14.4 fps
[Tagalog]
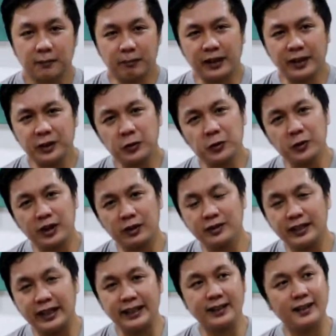Bali yung una kong
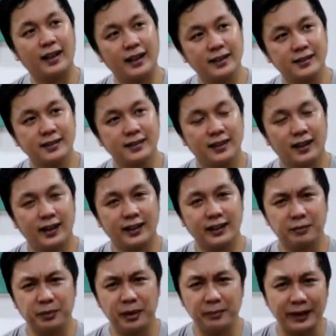dahilan, uh,
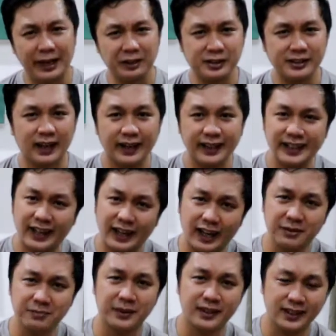nagbibigay ito sa akin ng
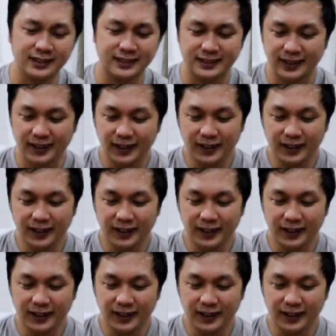happiness.